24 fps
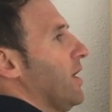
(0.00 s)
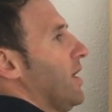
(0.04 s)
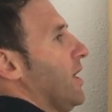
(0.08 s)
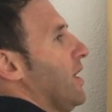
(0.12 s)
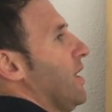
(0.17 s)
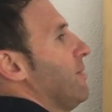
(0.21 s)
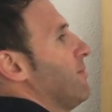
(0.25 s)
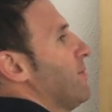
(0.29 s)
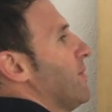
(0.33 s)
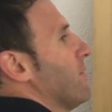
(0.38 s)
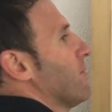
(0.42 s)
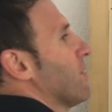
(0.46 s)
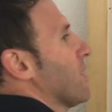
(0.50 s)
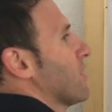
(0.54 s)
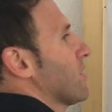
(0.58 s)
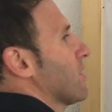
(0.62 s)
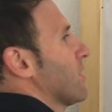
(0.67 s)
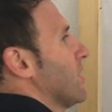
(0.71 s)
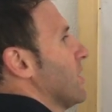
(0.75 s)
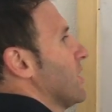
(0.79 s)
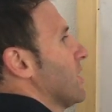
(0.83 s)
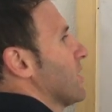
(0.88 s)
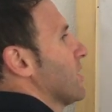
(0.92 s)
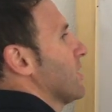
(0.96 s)
M va a
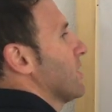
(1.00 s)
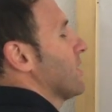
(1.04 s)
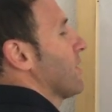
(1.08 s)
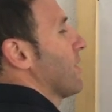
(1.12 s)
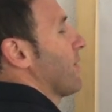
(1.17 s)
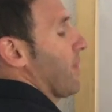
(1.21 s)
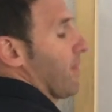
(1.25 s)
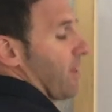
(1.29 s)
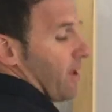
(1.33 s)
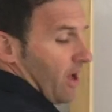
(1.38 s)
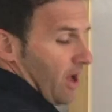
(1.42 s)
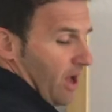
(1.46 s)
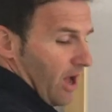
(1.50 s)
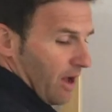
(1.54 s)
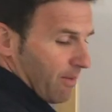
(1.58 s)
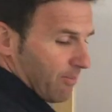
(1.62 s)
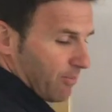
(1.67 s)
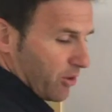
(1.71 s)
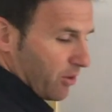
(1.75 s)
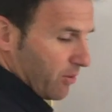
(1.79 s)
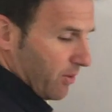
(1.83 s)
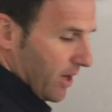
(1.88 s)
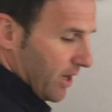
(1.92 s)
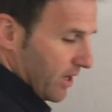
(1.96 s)
ser
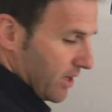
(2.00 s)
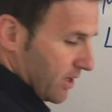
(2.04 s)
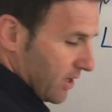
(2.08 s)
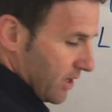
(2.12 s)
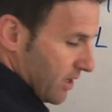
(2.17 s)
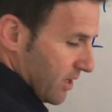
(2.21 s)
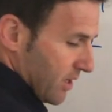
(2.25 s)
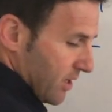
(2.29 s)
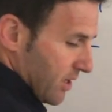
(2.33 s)
aprobar